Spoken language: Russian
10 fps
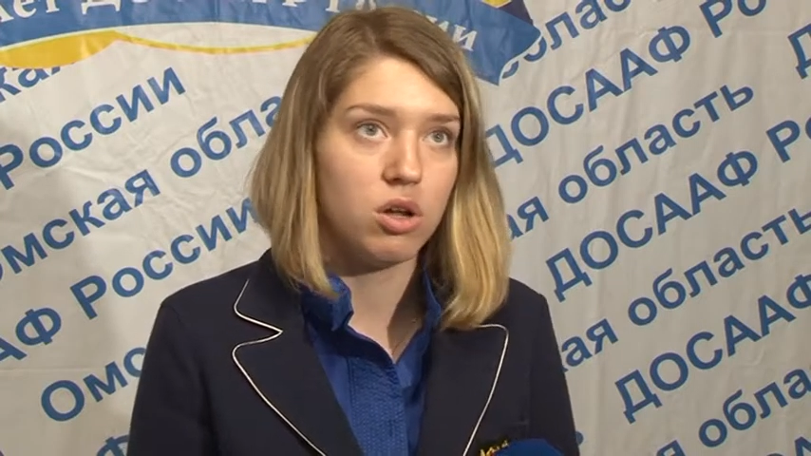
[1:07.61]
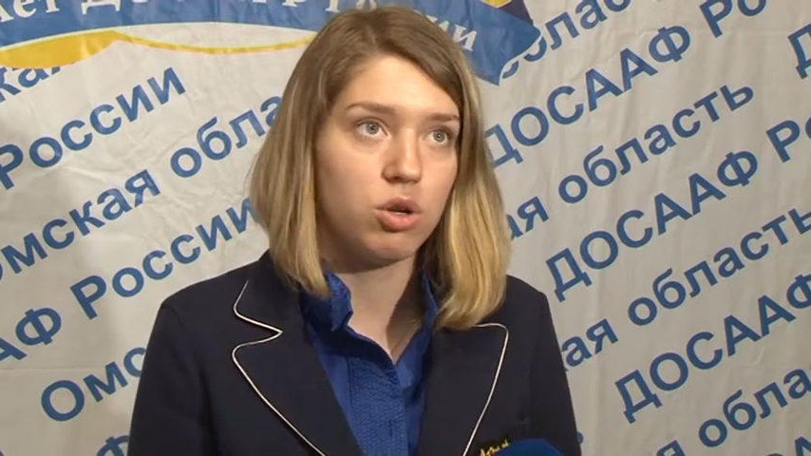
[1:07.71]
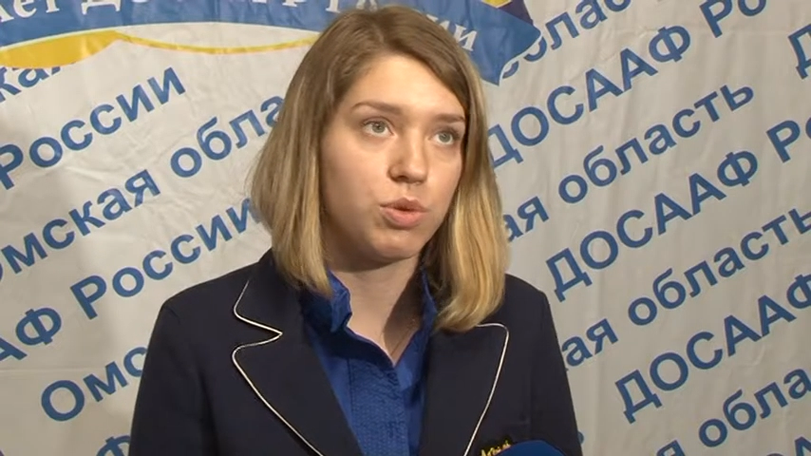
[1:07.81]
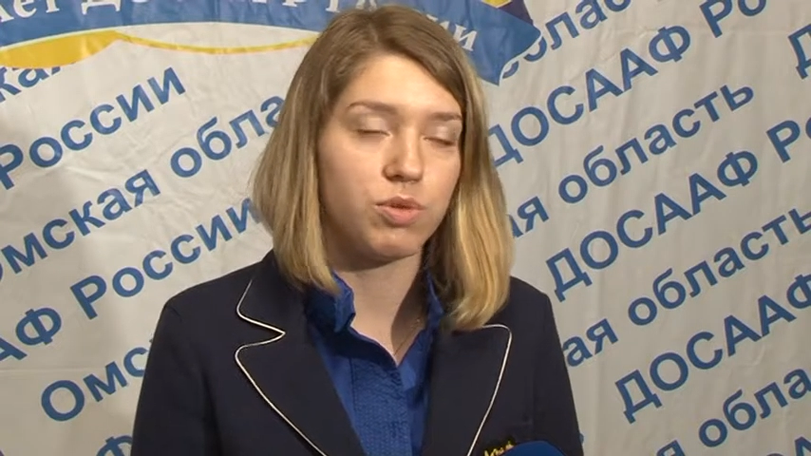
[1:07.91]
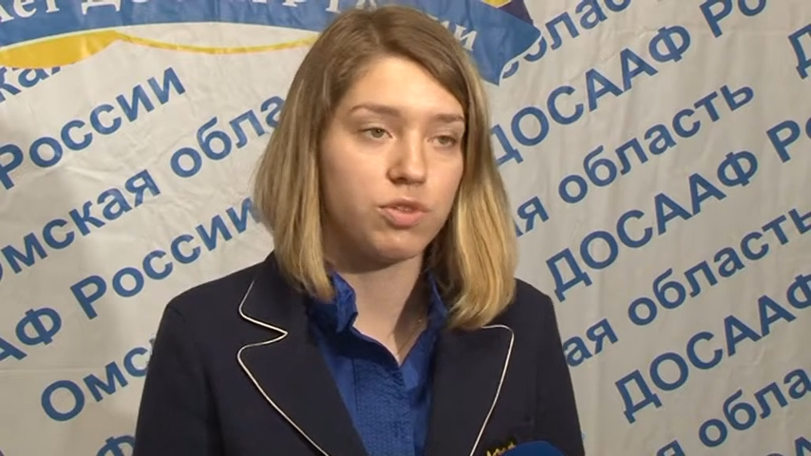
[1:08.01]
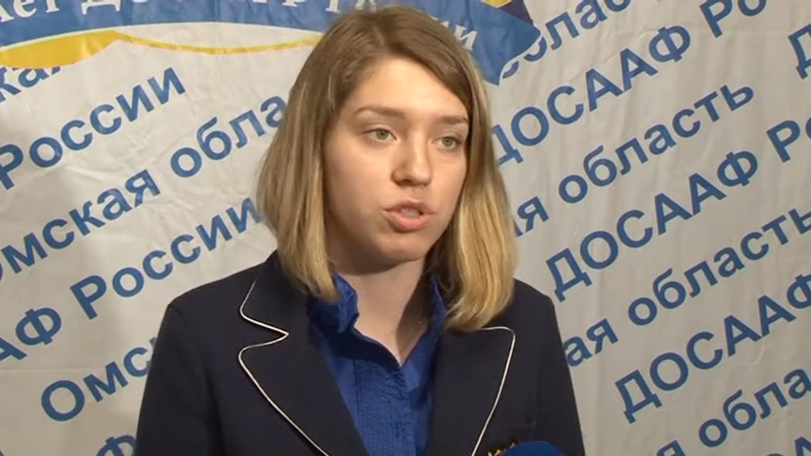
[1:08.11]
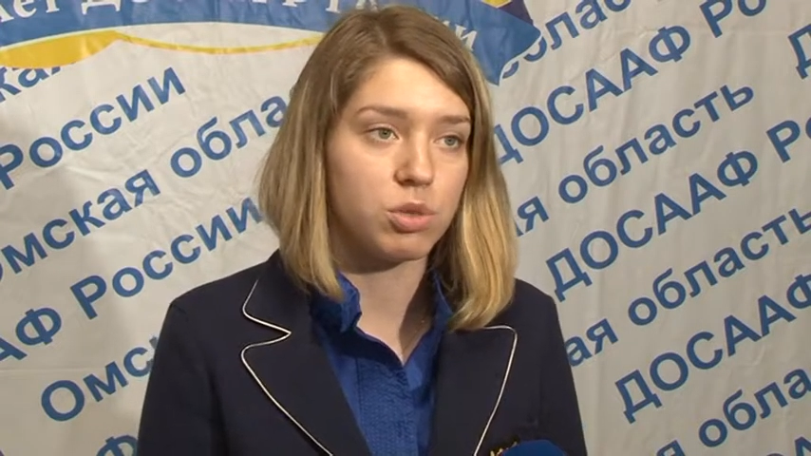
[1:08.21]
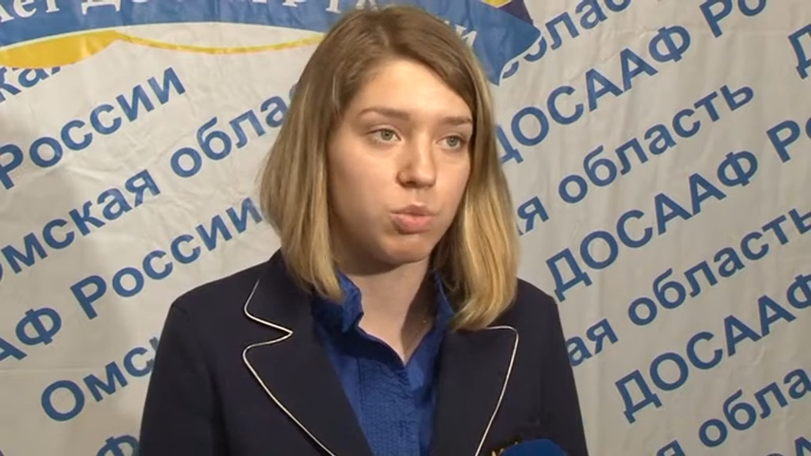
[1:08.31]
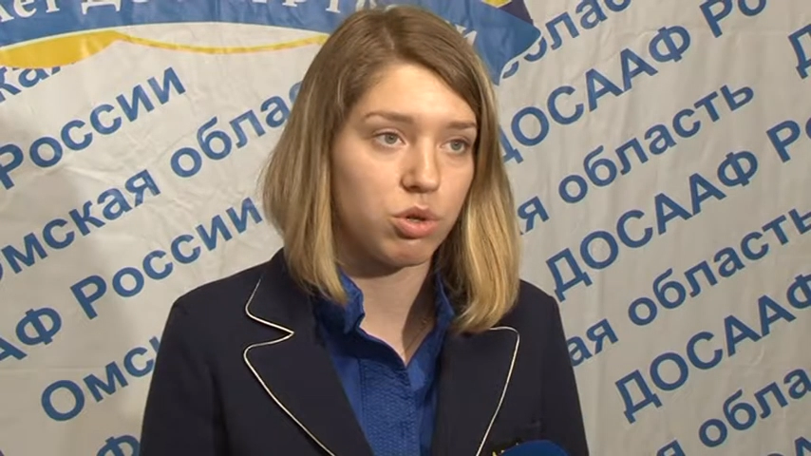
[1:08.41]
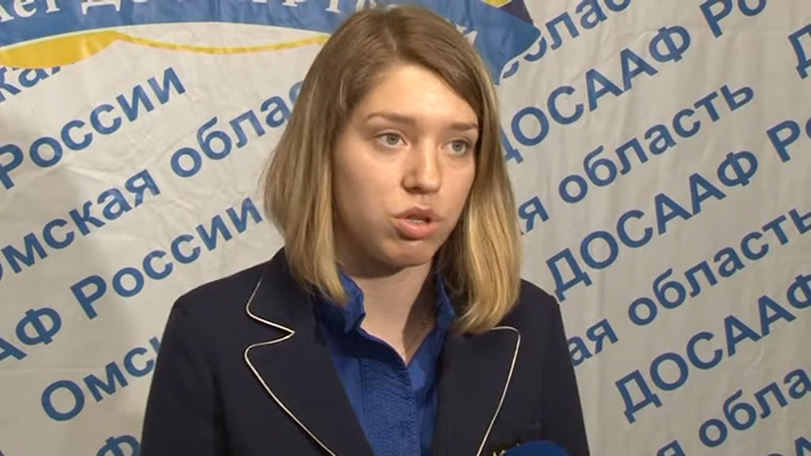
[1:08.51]
любом виде
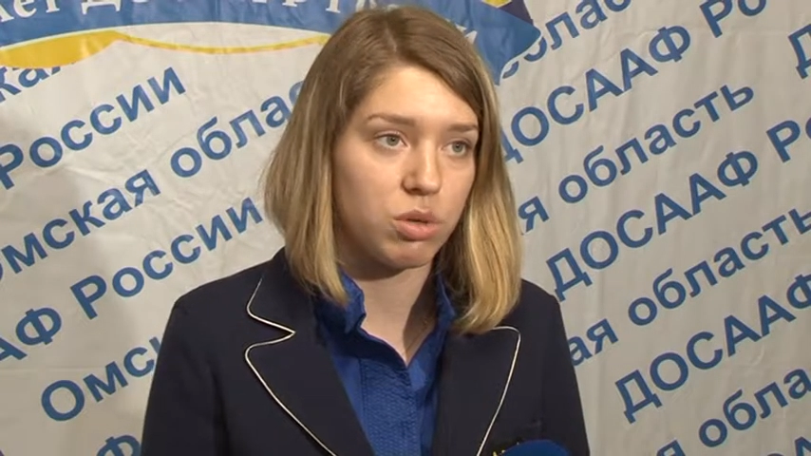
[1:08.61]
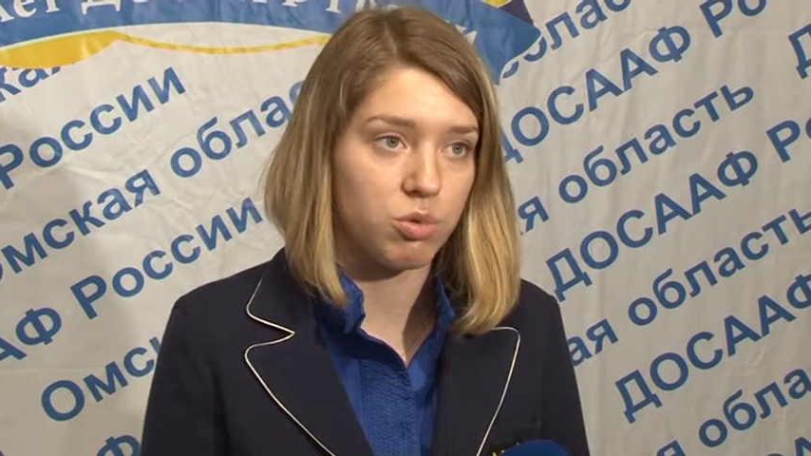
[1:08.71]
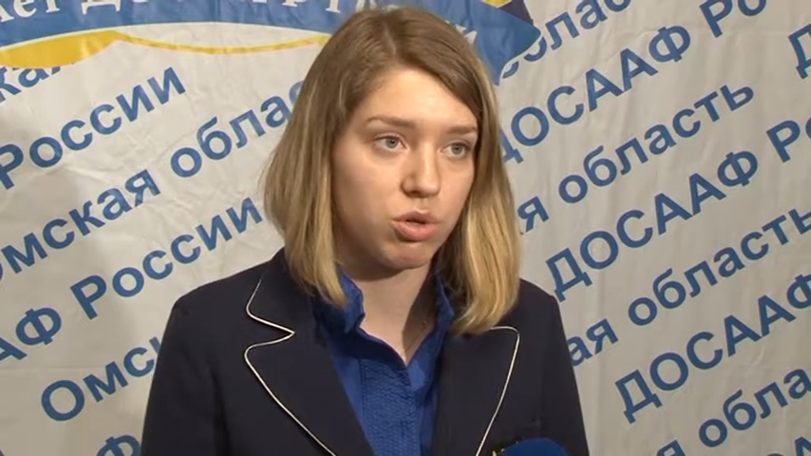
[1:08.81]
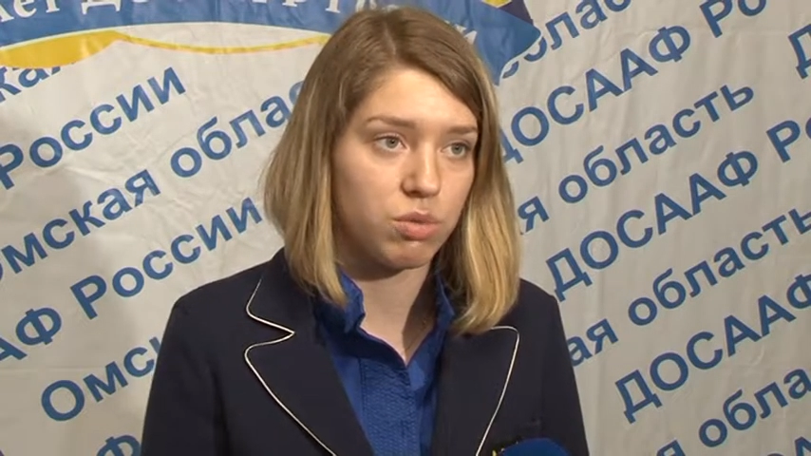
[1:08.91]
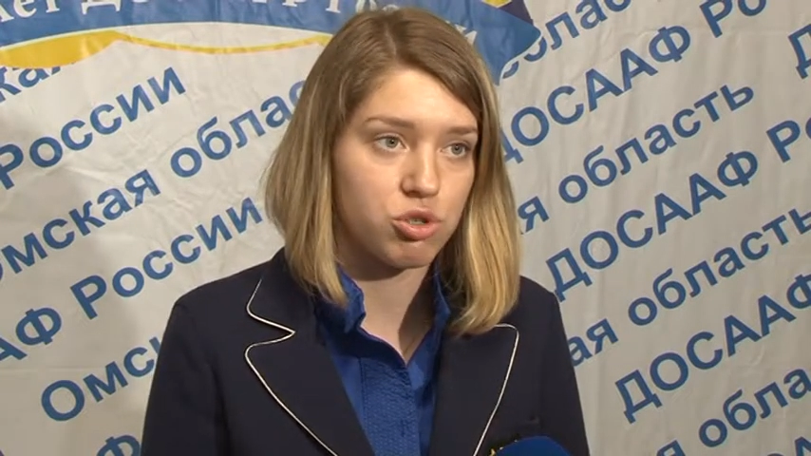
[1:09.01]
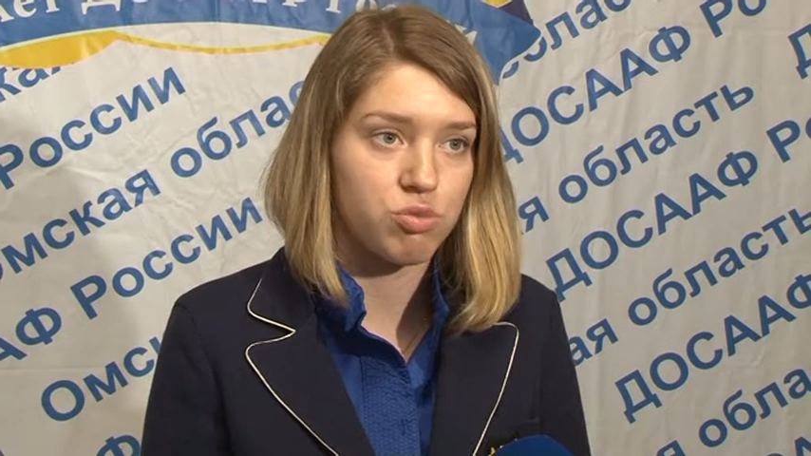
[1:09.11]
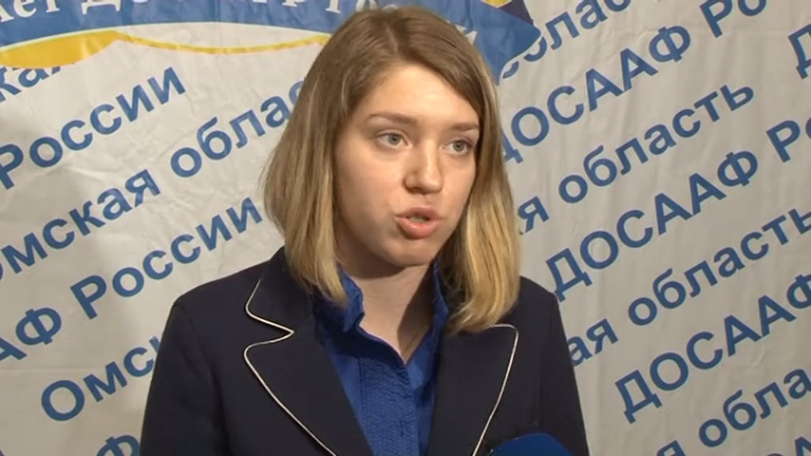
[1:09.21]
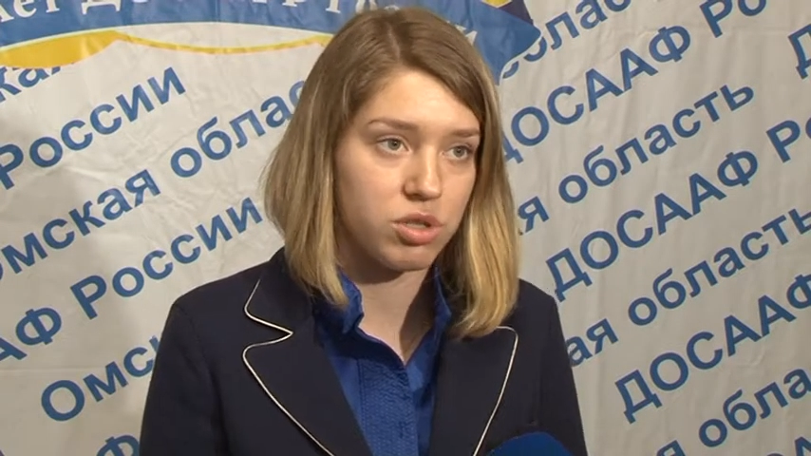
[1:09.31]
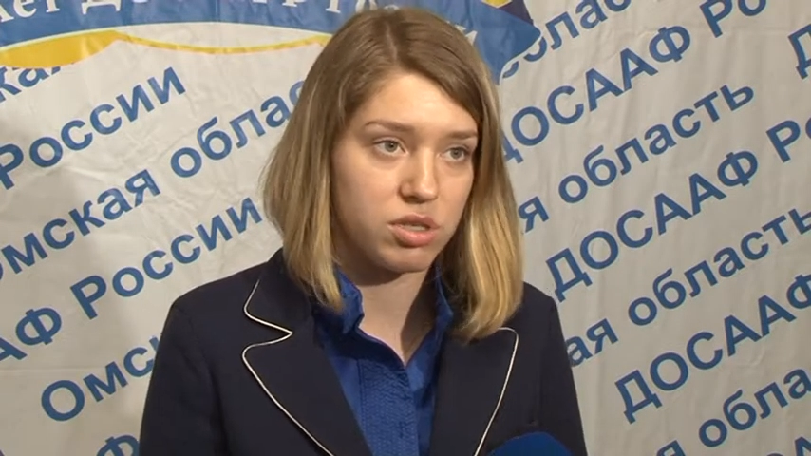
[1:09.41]
спорта ребенок может просто